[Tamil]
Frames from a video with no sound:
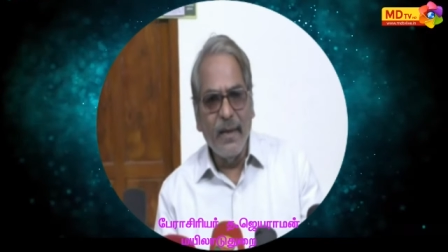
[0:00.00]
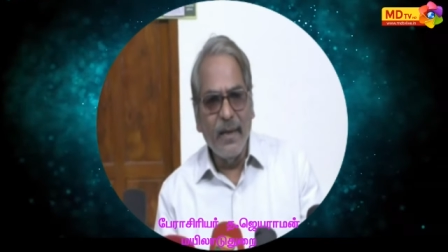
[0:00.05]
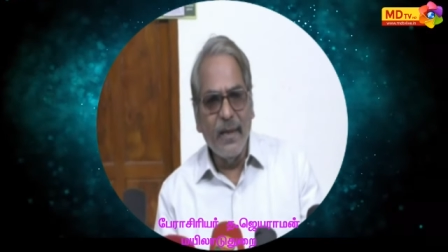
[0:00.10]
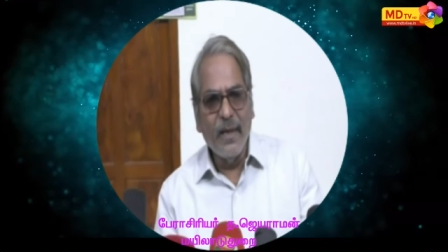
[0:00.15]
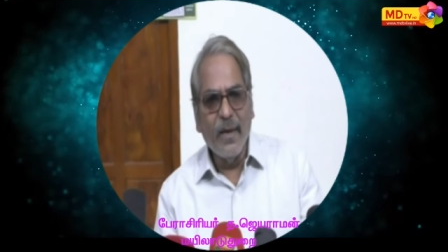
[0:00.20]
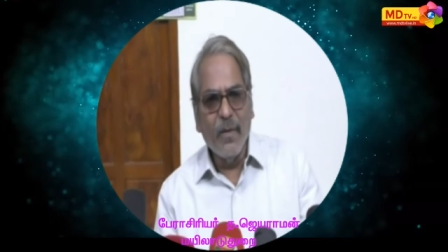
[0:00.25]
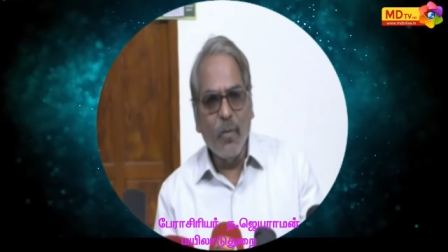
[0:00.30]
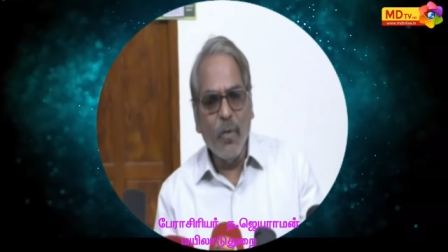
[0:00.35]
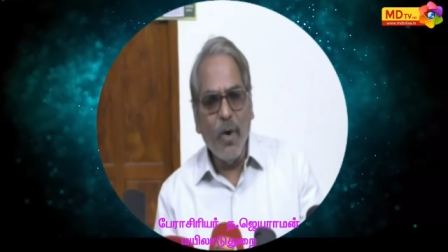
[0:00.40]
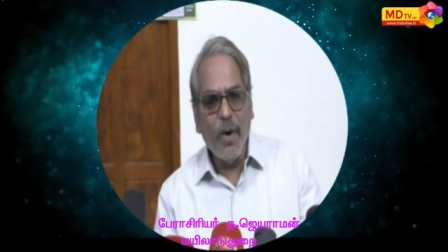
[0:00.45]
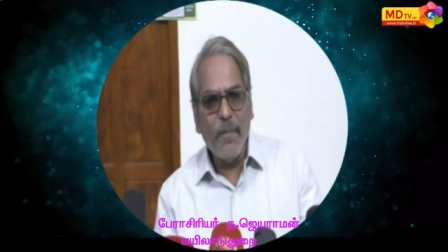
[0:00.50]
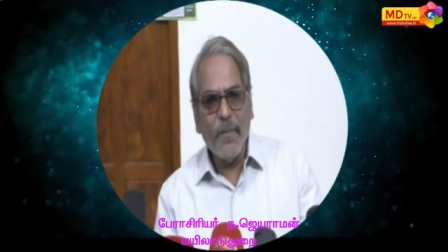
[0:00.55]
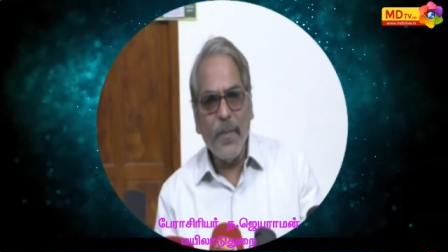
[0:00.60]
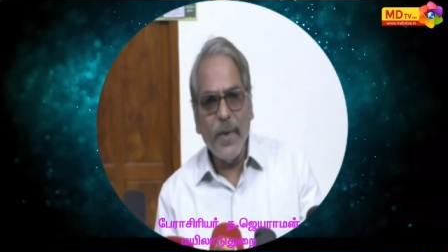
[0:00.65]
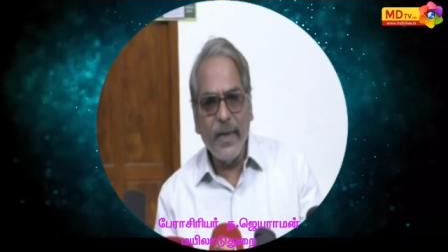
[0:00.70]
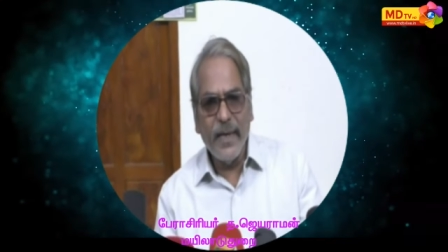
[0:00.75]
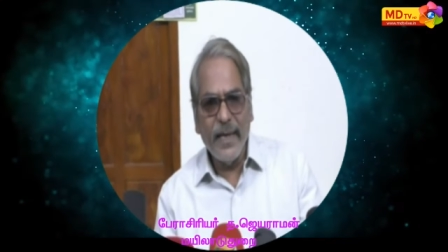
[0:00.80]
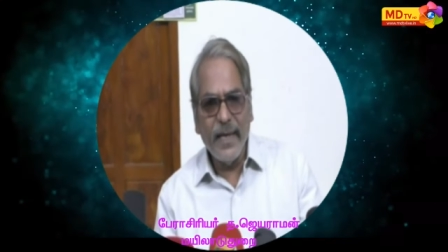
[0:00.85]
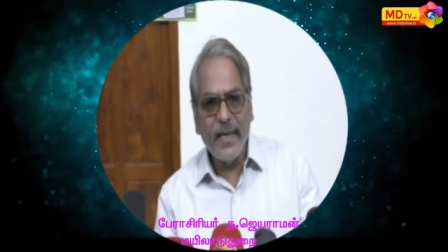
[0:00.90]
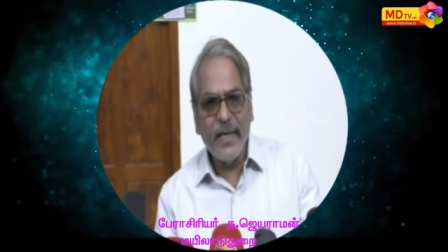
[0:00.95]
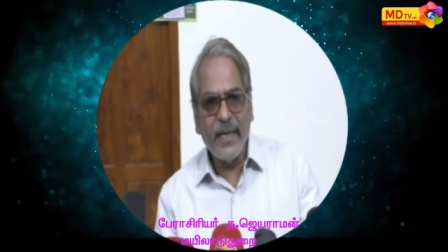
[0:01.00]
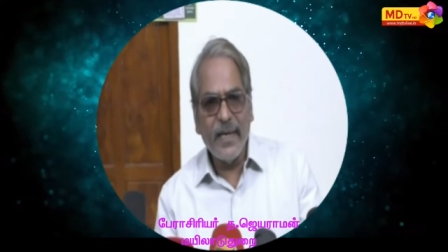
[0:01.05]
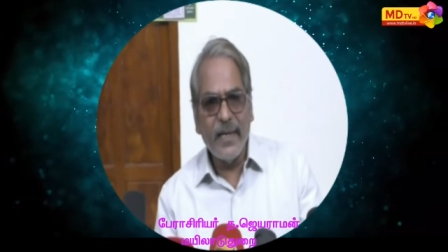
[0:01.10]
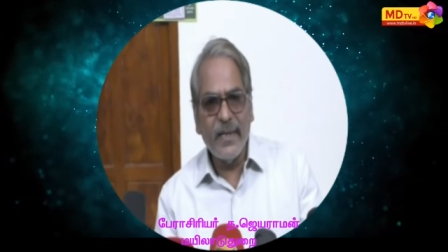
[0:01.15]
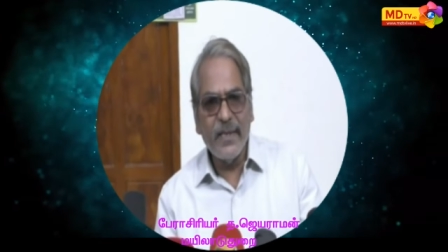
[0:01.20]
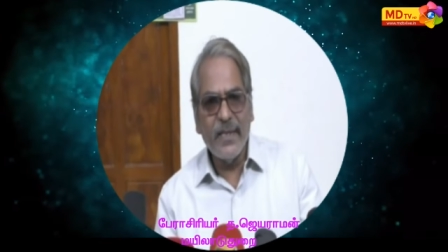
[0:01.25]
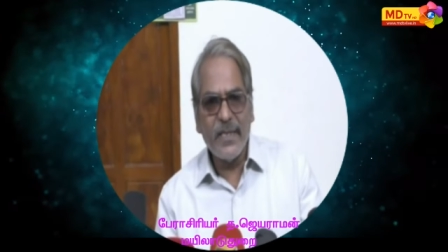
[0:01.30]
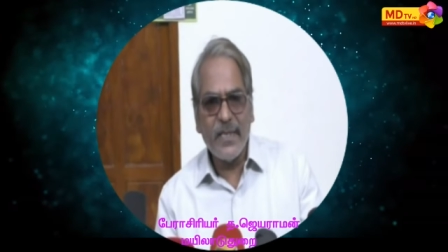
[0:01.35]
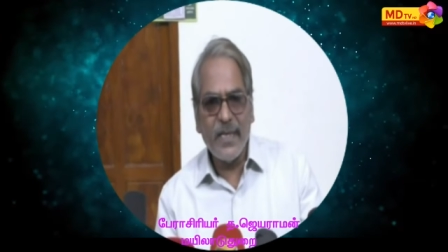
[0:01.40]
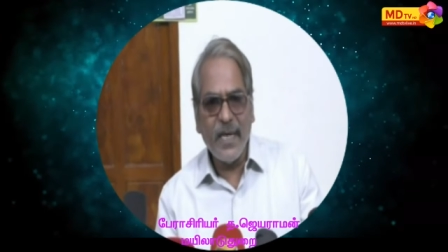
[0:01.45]
இந்த ஓப்பன்
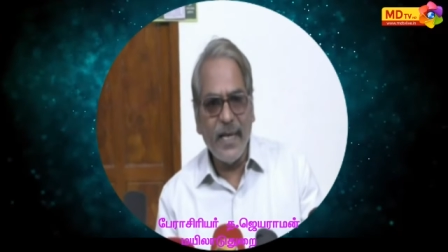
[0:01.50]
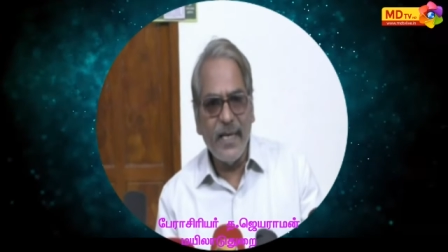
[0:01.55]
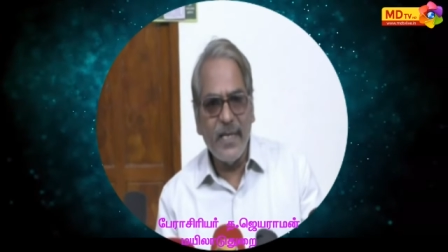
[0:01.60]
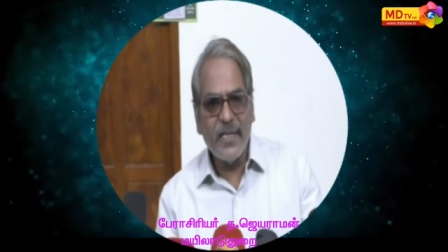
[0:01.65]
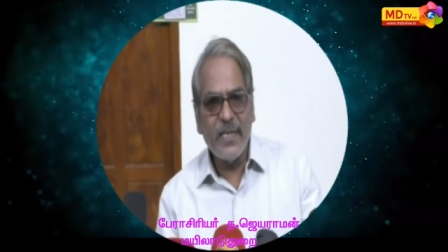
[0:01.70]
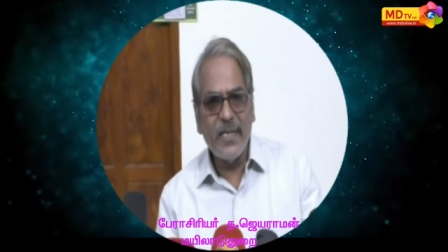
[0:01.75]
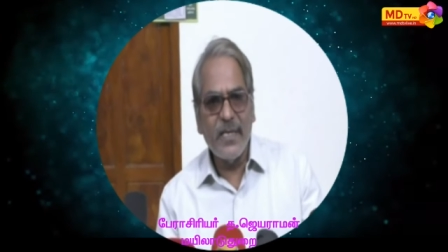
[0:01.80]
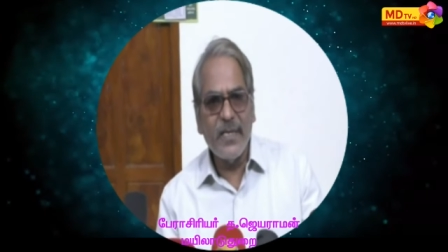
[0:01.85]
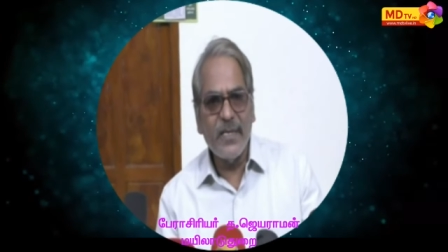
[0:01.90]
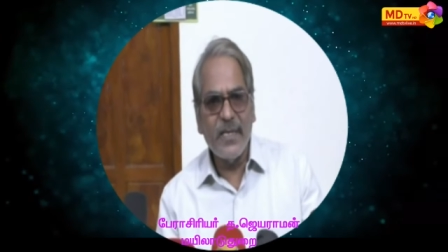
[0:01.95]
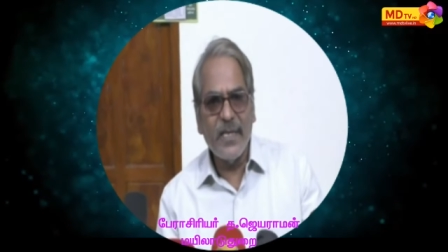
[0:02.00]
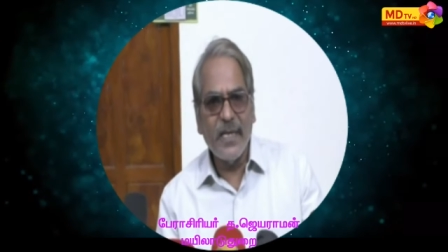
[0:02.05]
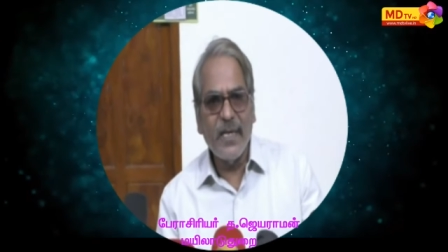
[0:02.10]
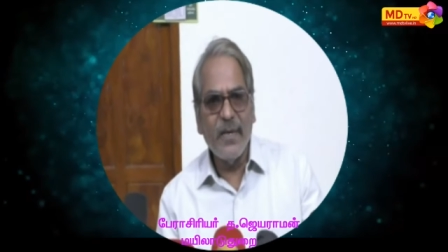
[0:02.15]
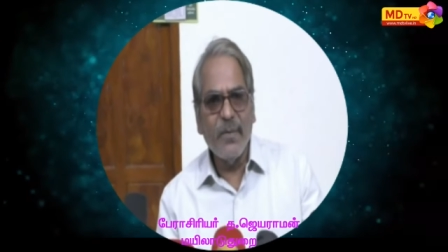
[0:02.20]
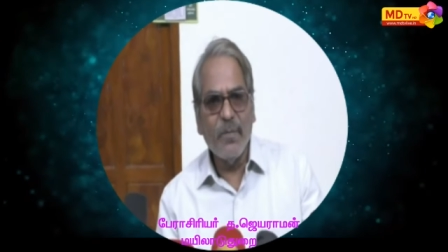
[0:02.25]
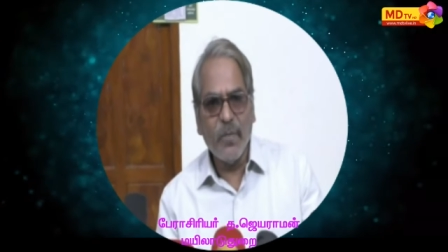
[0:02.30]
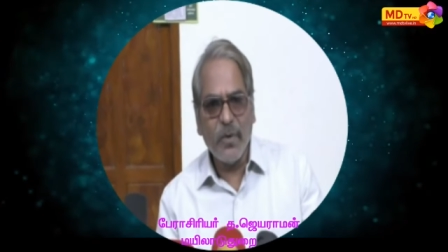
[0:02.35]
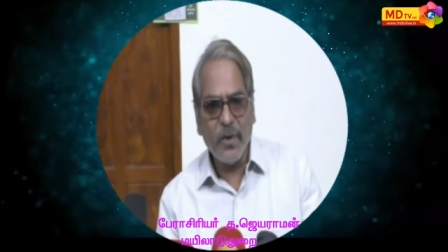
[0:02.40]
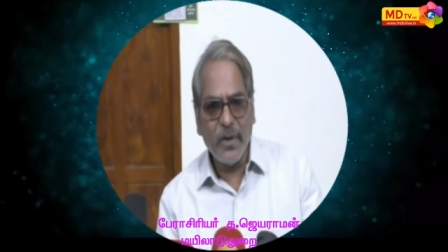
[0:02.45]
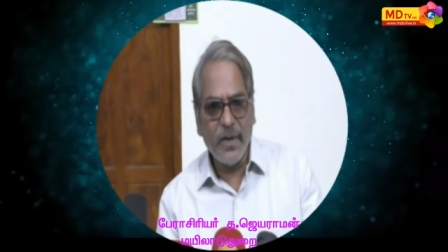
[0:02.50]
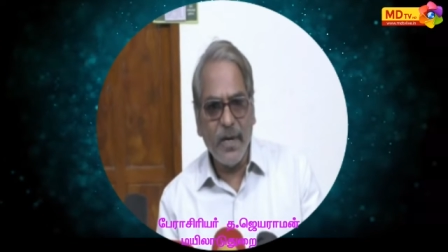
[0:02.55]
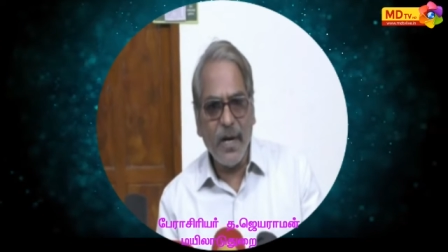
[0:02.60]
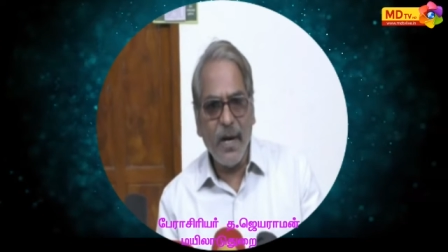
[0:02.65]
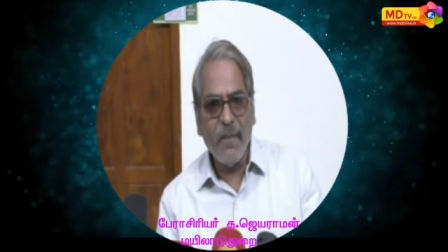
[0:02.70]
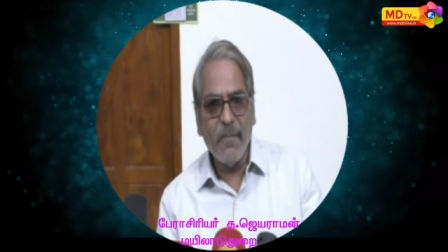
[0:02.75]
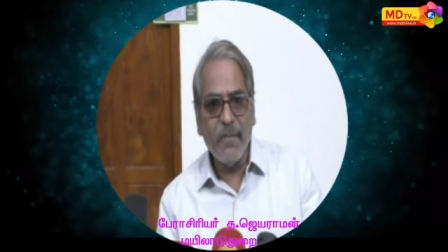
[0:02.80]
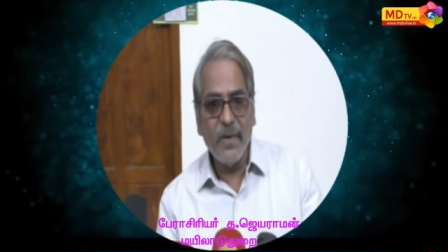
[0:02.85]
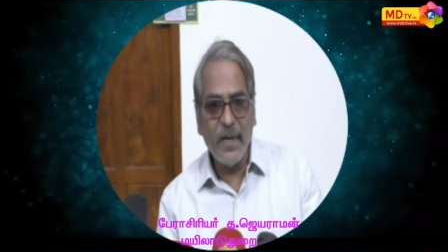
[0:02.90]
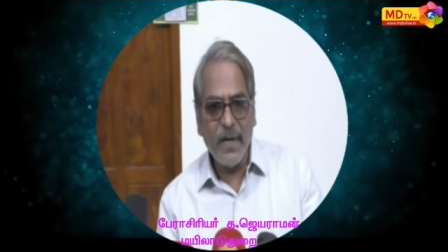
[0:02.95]
ஏக்கரேஜஸ் லைசன்சிங்
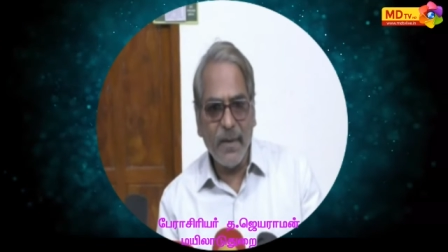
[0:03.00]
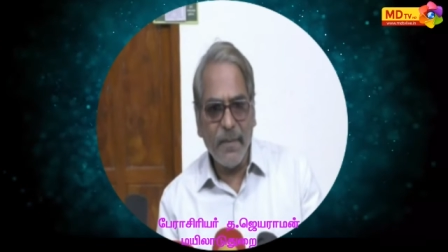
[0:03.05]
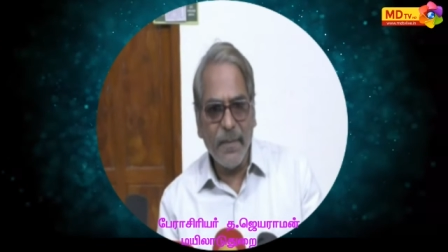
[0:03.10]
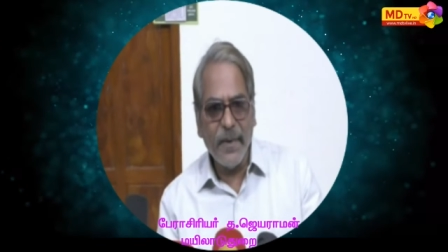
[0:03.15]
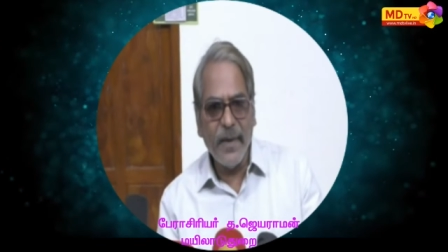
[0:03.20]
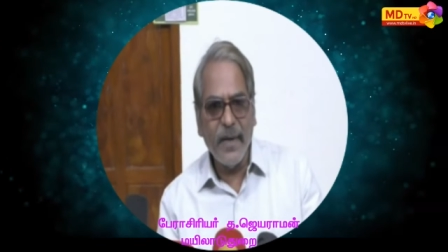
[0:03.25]
ப்ரோக்ராம்ங்கிற